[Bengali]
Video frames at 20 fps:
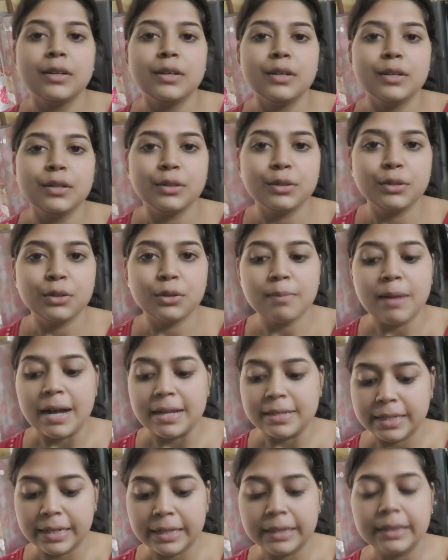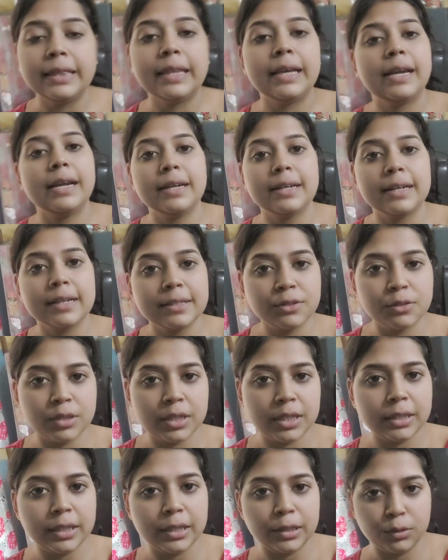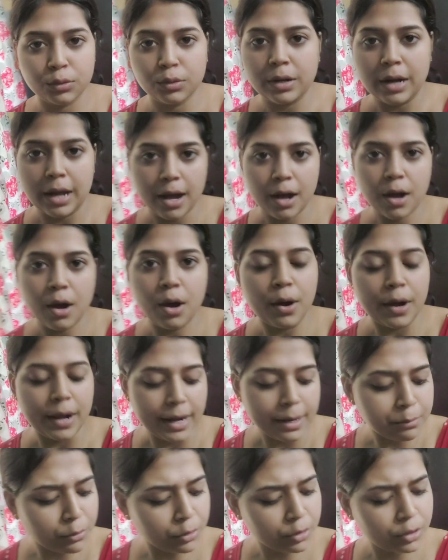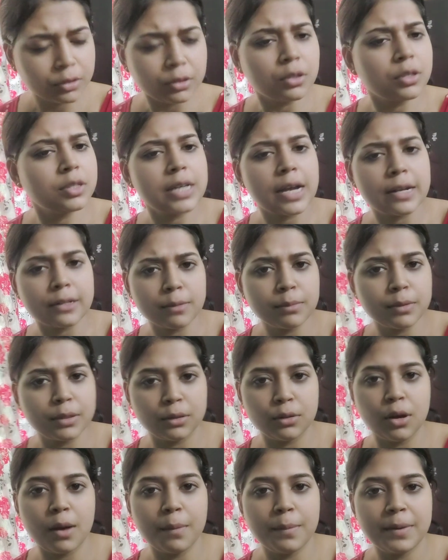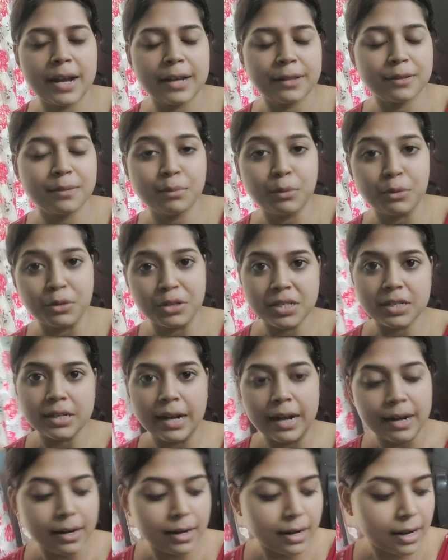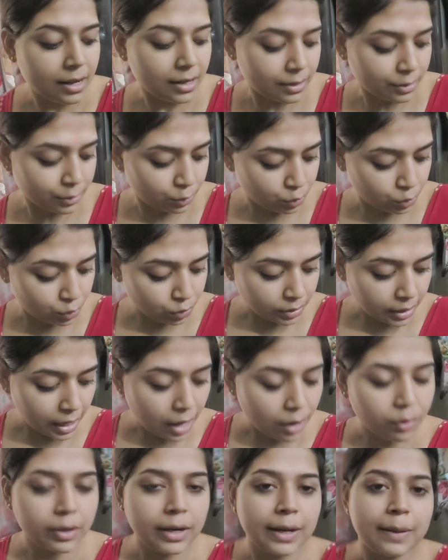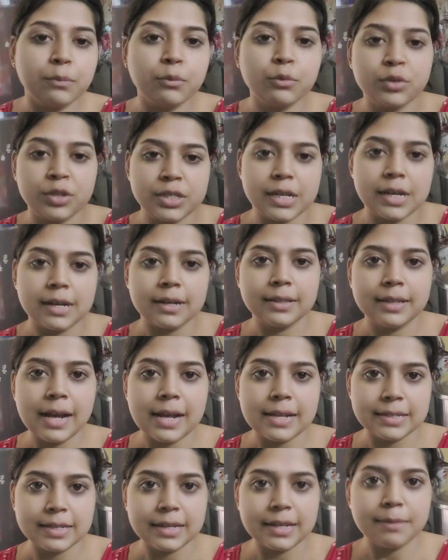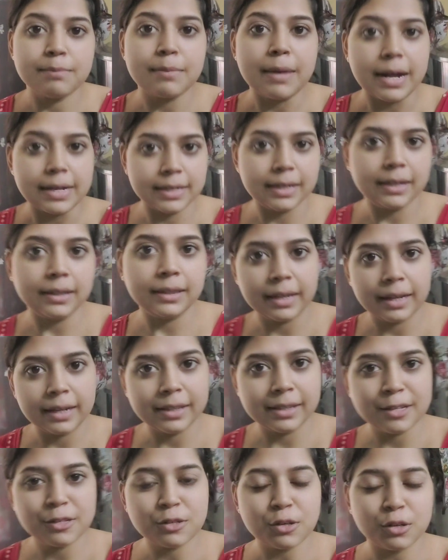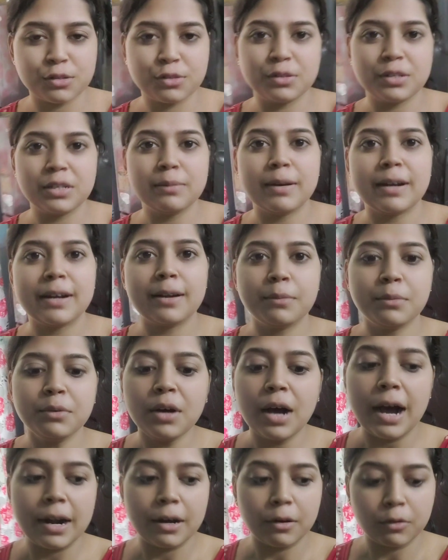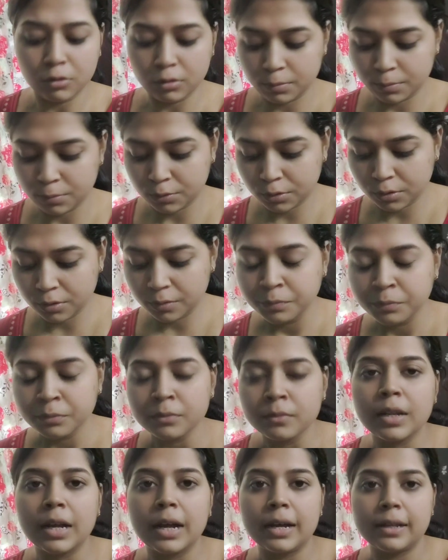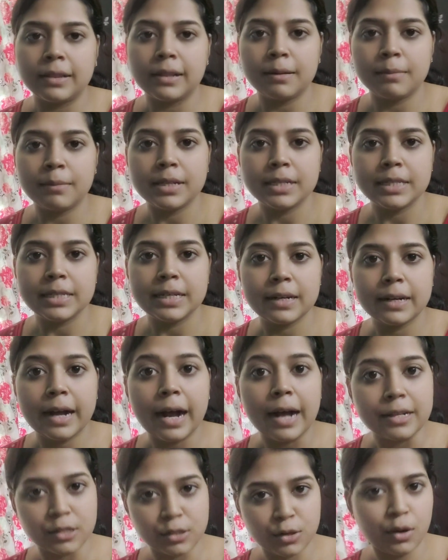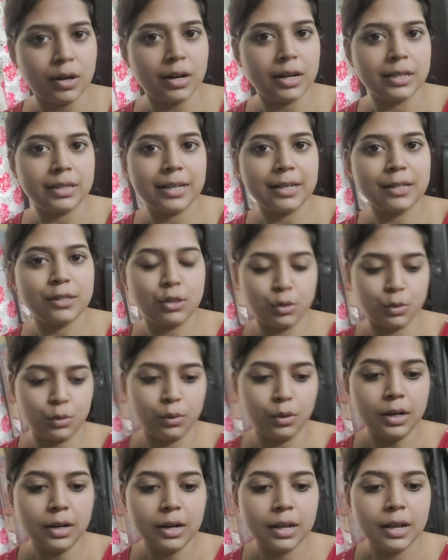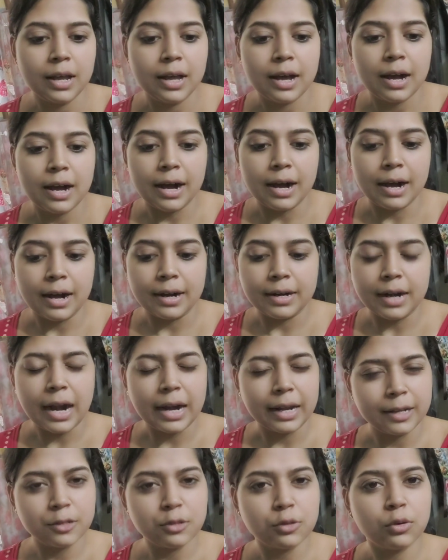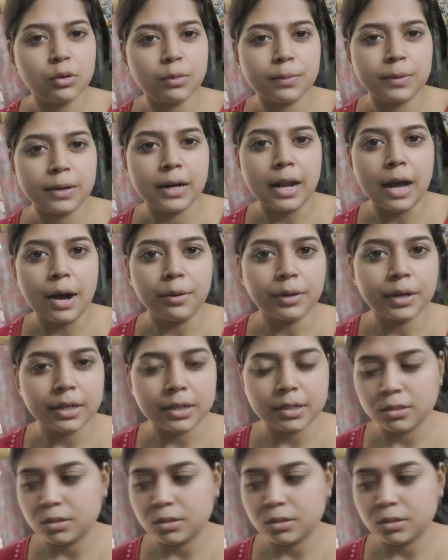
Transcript: তো মাছের তেলটা যদি তিতো না হয় মনে তো হচ্ছে একদম তিতো হবে না একদম পরিষ্কার তো তাহলে পুঁই শাক দিয়ে আজকে মাছের তেল দিয়ে চচ্চড়ি বানাবো আর করব কাতলা মাছের কাঁচকলা দিয়ে ঝোল আর আর কিছু করবো না লাউ কেটেছিল